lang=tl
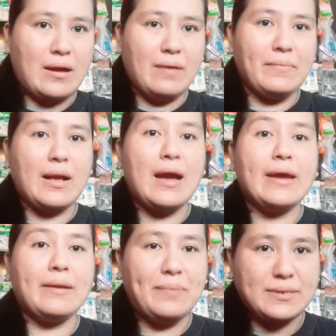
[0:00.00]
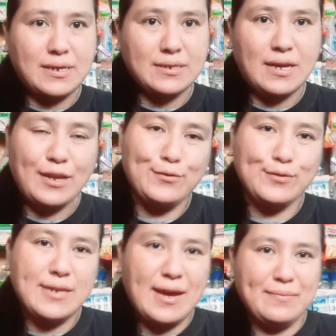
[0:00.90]
Uh, Mag-aanap pa si Kasari
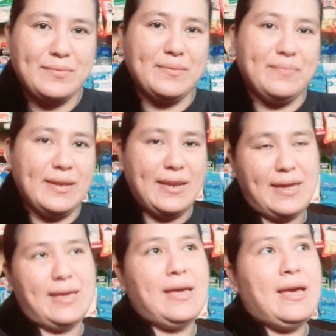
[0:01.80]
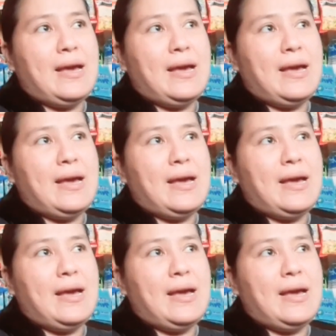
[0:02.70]
kung saan bibili.